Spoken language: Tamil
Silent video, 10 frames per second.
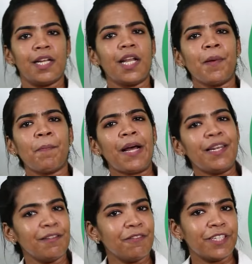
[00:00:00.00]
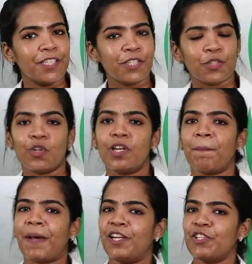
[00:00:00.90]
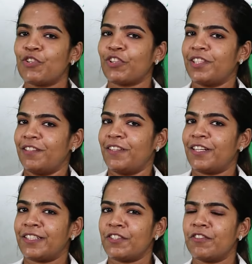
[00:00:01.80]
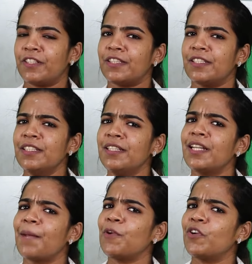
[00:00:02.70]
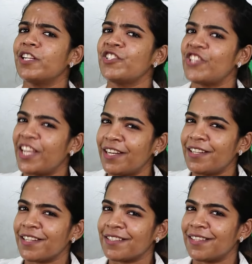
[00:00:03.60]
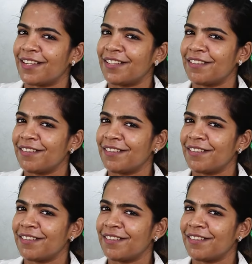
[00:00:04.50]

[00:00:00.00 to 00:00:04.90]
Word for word: நம்ம பல் விழுறதோ இல்லை பல் சொத்த வர்றதோ வந்து நம்மளோட ஜெனட்டிக்ஸாக